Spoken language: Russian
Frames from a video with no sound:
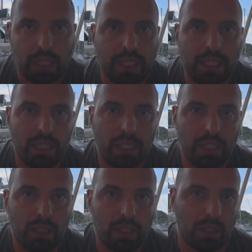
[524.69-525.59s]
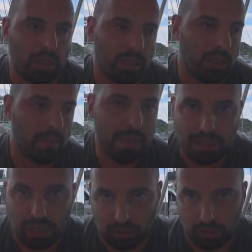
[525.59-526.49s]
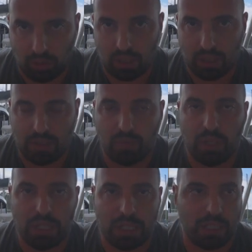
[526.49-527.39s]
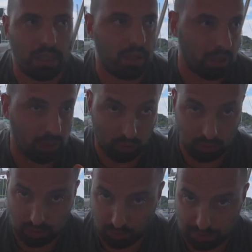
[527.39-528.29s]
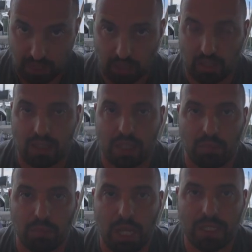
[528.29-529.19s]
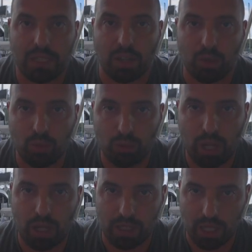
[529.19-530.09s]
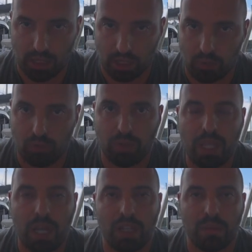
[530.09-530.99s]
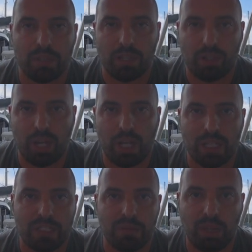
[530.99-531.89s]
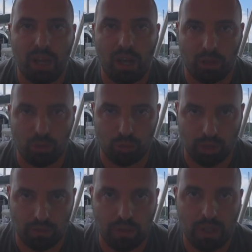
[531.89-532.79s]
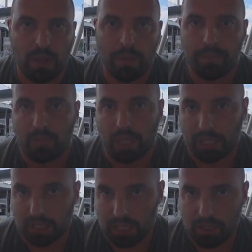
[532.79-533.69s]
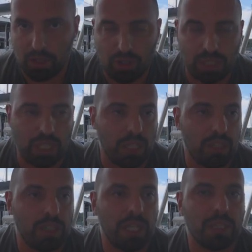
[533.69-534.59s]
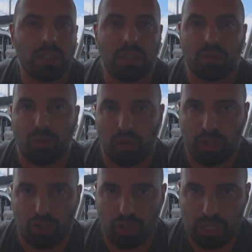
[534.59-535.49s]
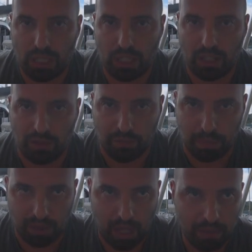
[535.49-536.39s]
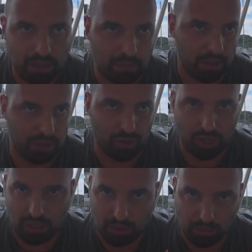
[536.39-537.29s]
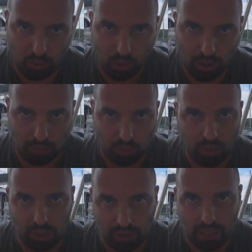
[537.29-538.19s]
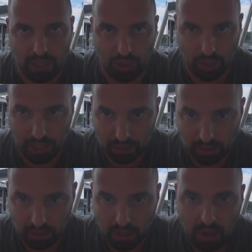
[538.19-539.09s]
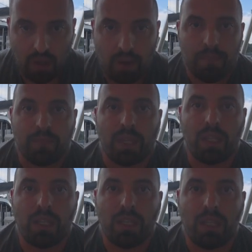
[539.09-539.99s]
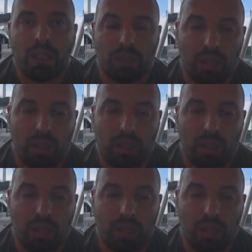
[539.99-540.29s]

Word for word: или э, место, которое называется, собственно, этот Сан-Блас, это Гуна-Яла. Гуна-Яла обозначает земля гунов. Это этнические индейцы, которые жили в Панаме на протяжении много-много тысяч лет. И